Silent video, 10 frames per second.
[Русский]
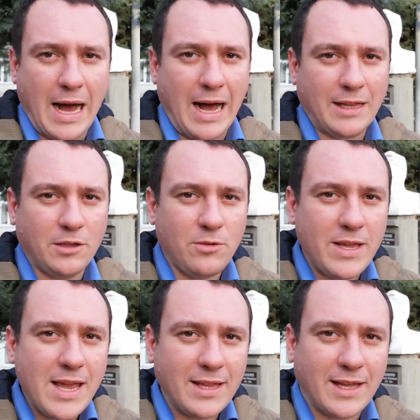А
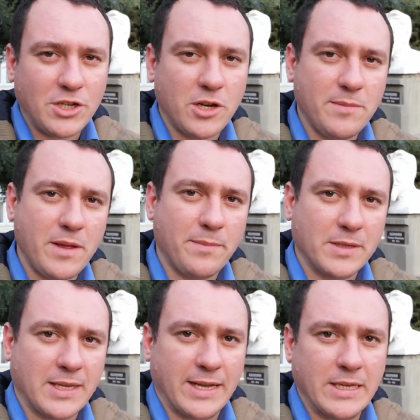другие начали мне
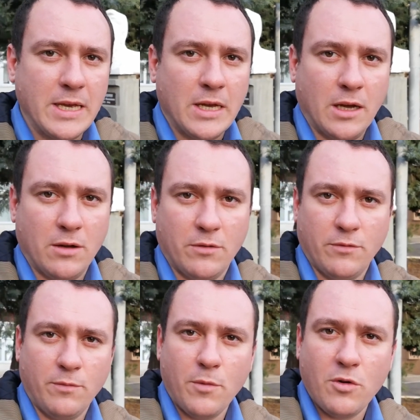писать, э,
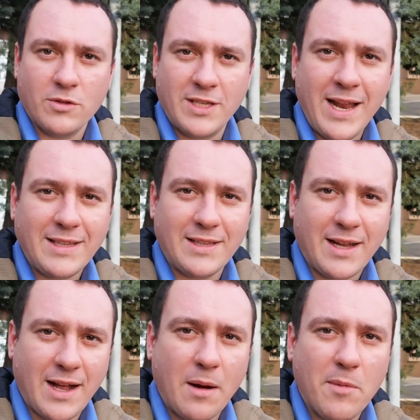мол, зря ты
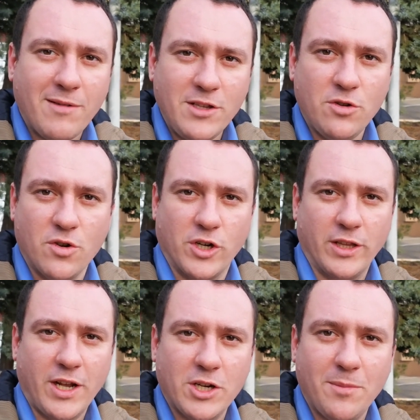так о молодежи.
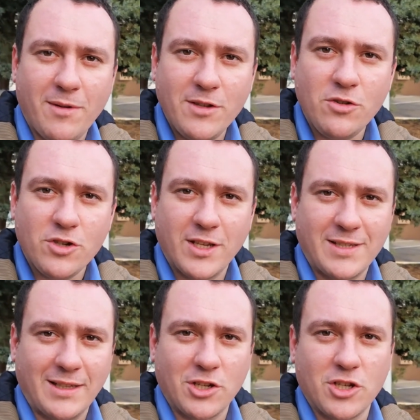Наша молодежь
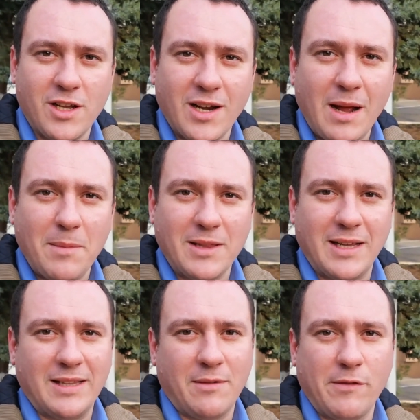достаточно
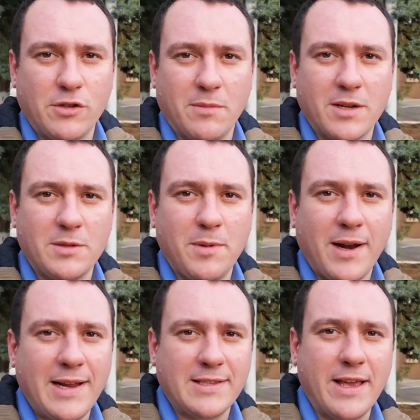грамотна, она во всем
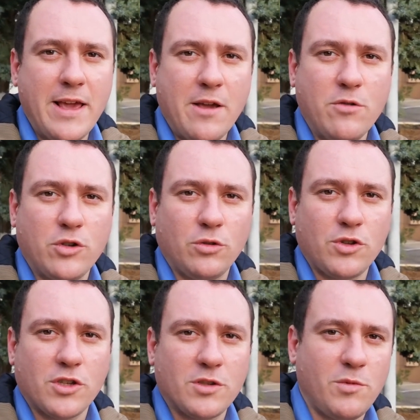разбирается и уж
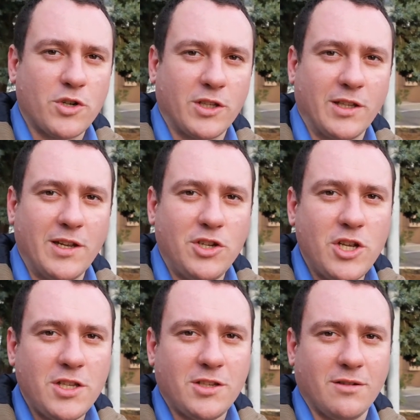точно сможет
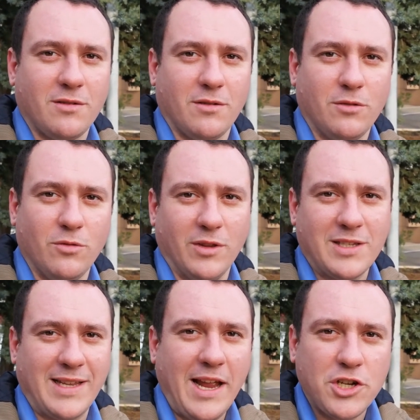отличить э, ну,
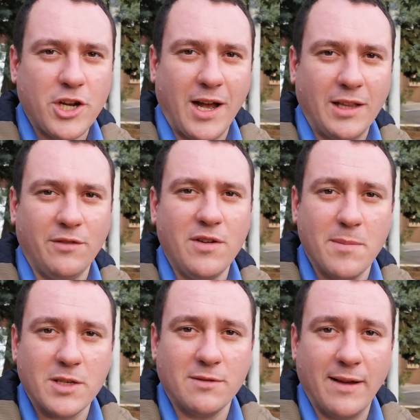настоящее от
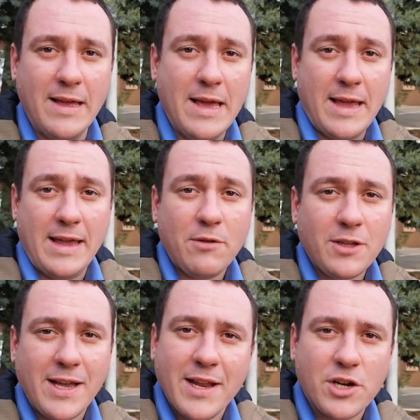вымысла. И
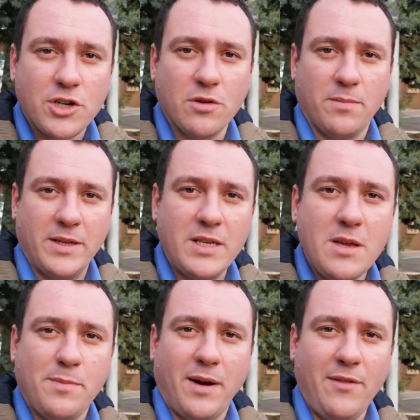вот я решил
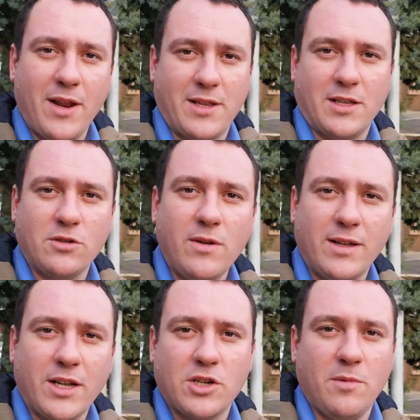пойти и проверить, а
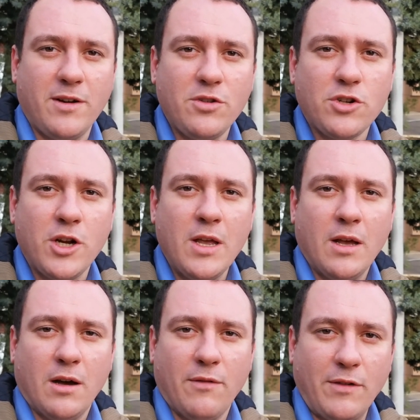насколько наша молодежь
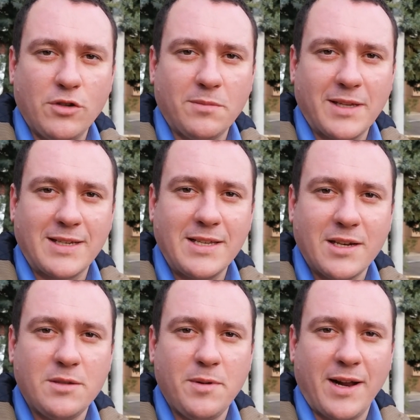э, во всем, так
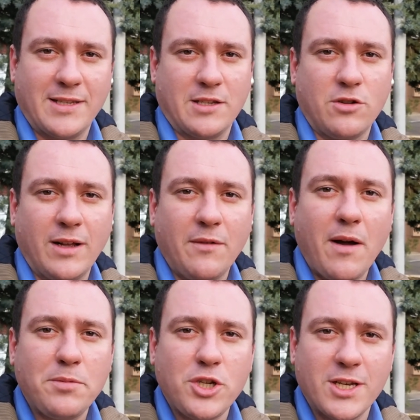сказать, разбирается разбирается, насколько она
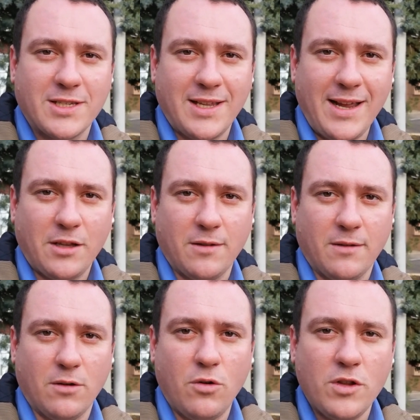вообще знает
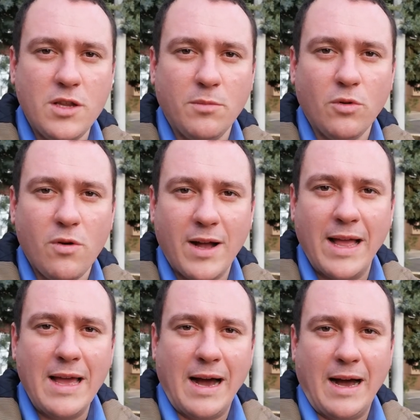э, хоть
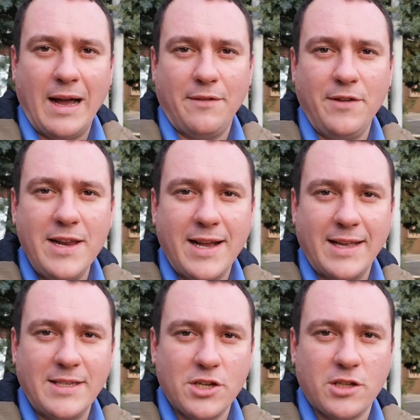немного о
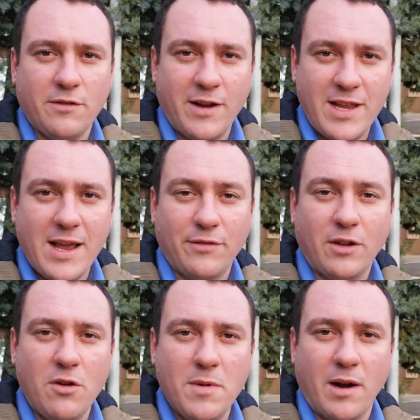Великой Отечественной войне, о
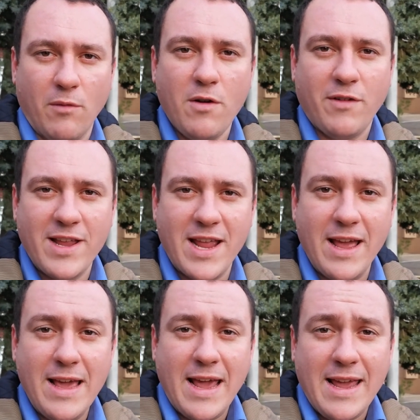Второй мировой
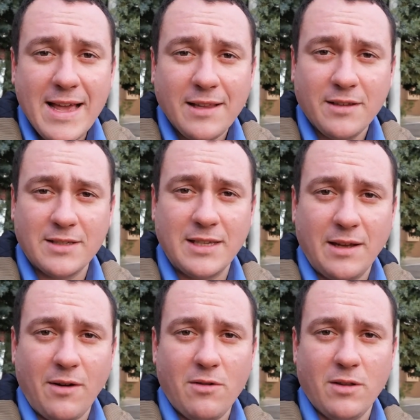войне. И я
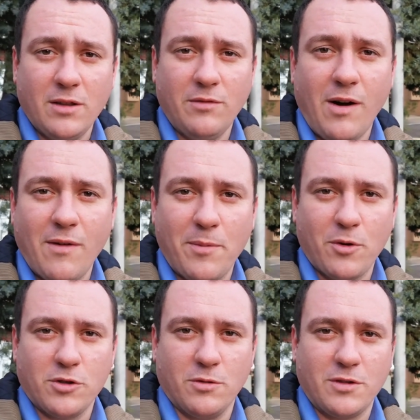задавал два
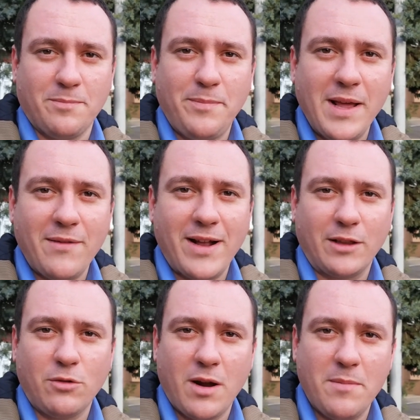вопроса, вот первые,
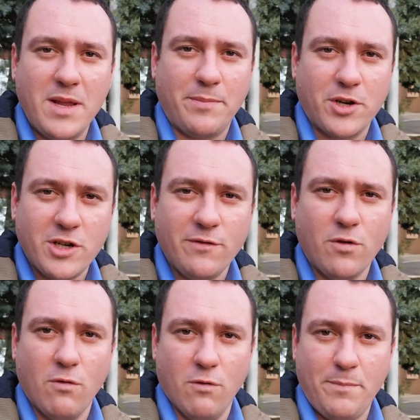которые мне пришли
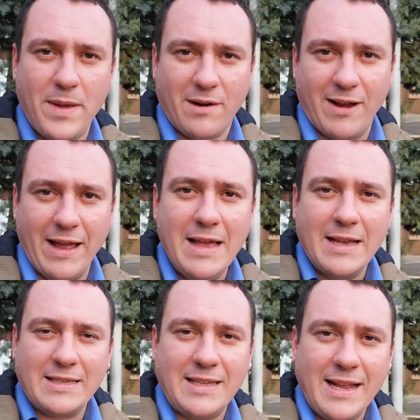в голову. Первое,
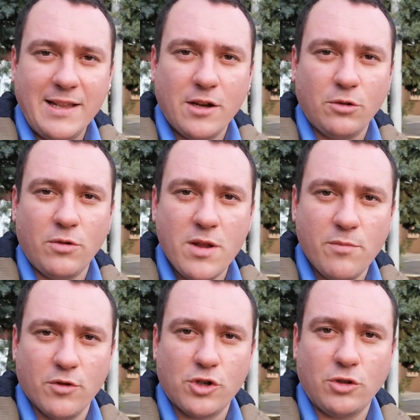знает ли
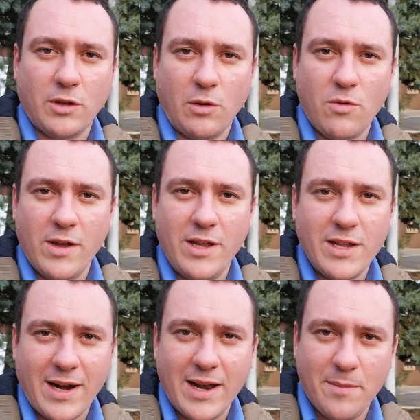кто-нибудь, что такое
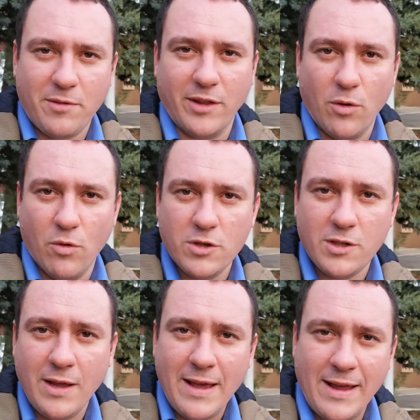генеральный план
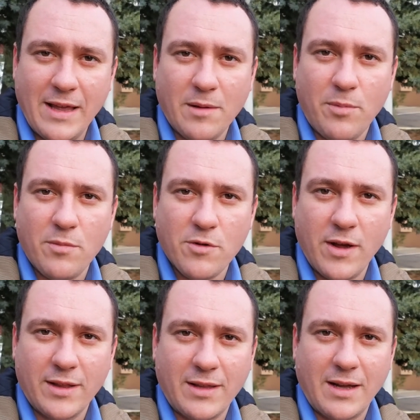ОСТ? Я
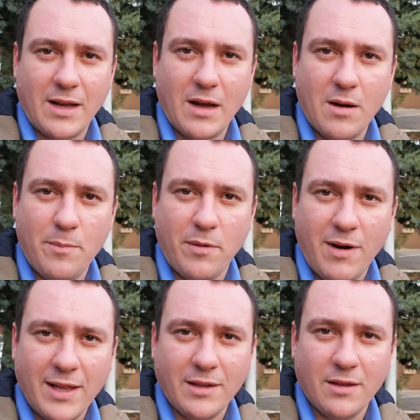напомню, это
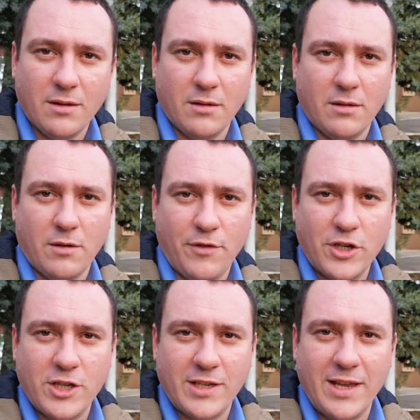план э,
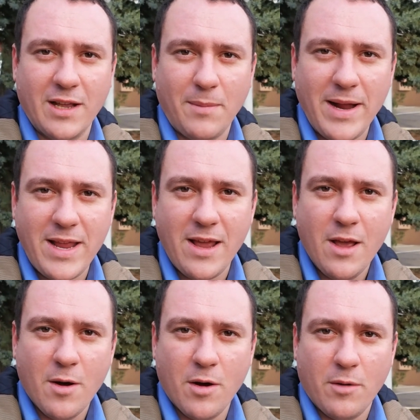фашистской Германии
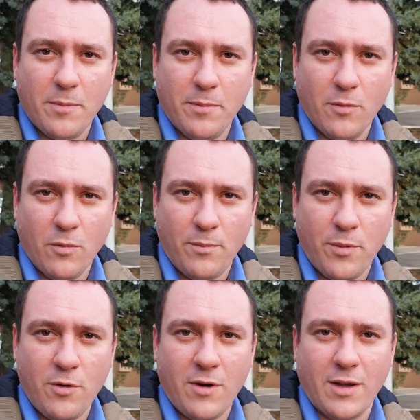э,
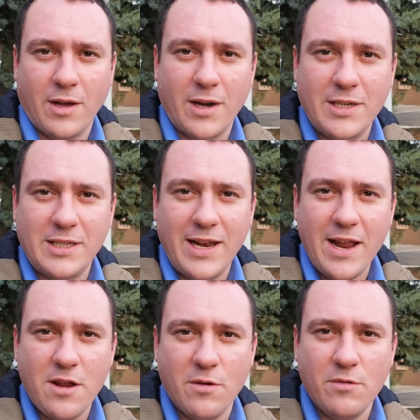по
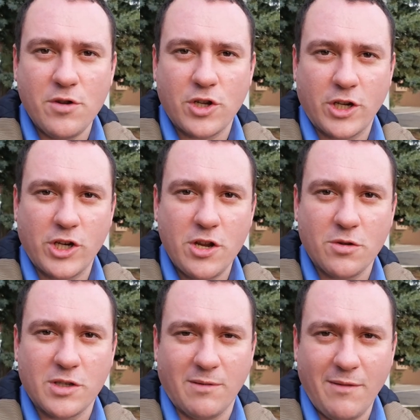расселению и
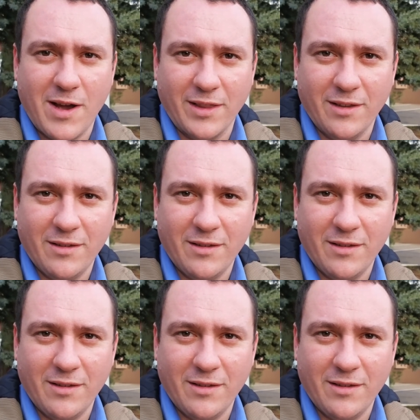уничтожению славян.